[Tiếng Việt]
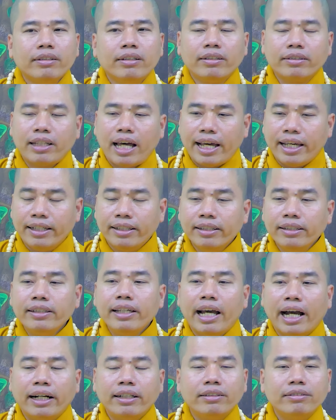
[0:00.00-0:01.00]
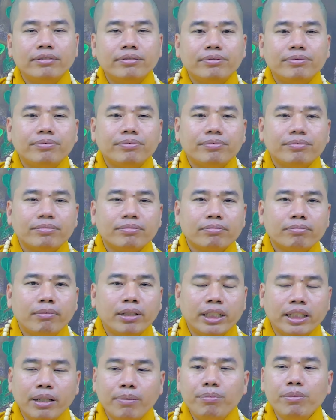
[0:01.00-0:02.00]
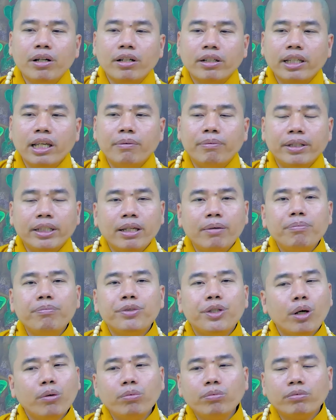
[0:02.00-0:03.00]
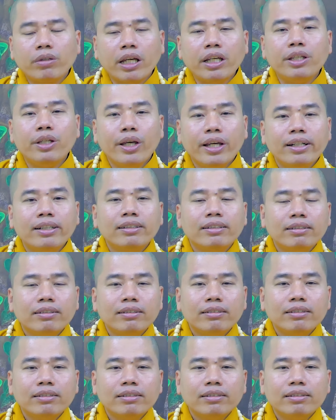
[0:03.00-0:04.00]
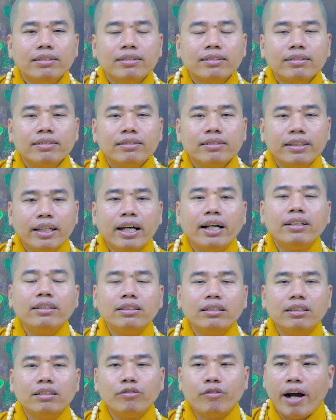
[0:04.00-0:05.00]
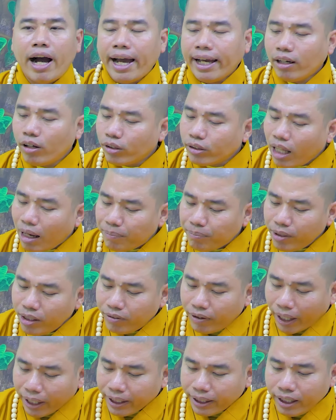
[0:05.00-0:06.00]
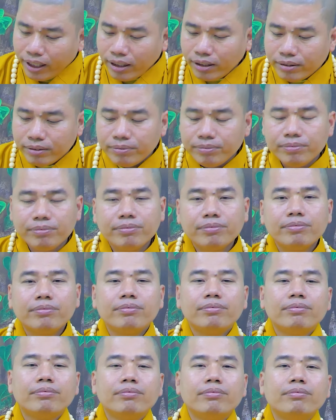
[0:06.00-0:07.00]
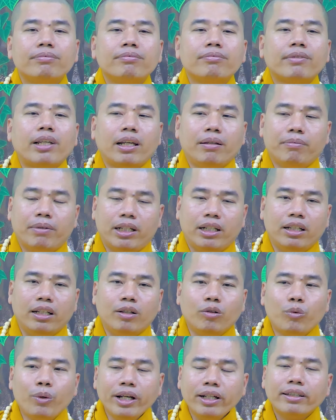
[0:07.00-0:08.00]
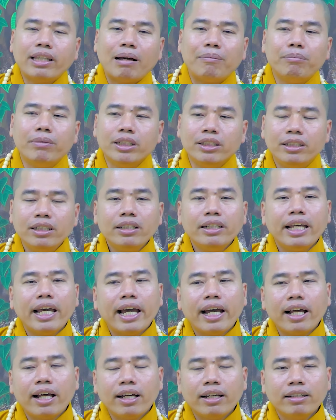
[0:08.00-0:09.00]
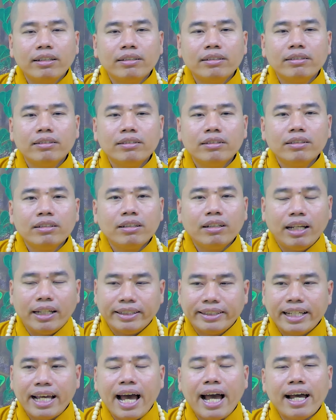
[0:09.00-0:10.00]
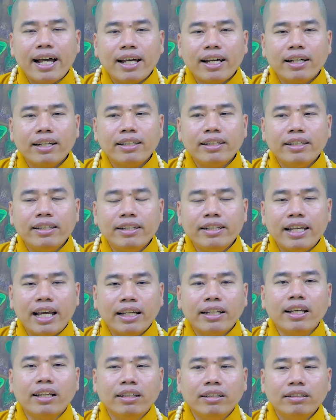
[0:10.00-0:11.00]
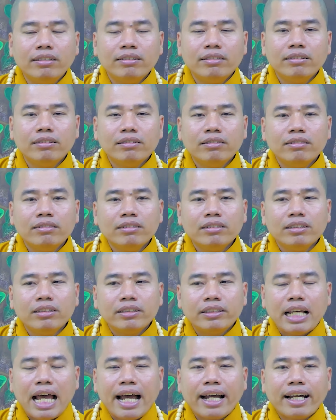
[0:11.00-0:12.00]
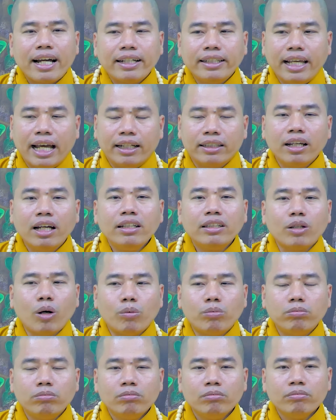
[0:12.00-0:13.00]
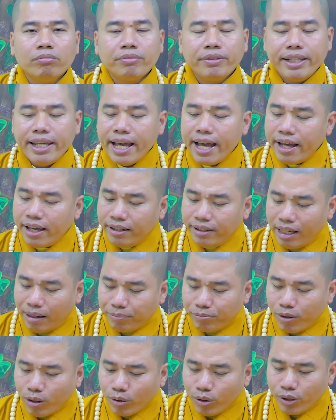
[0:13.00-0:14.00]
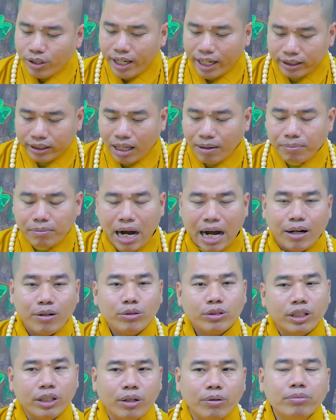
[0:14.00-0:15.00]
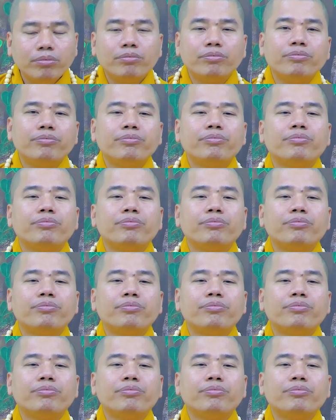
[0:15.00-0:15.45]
được thầy hướng dẫn mình giúp được gì mình giúp một chút tùy duyên nhớ phải có tâm như vậy đó thì mình quyết tâm mình xuất gia là xa gia đình xa căn nhà thế tục gia nhập vào ngôi nhà tam bảo thì đúng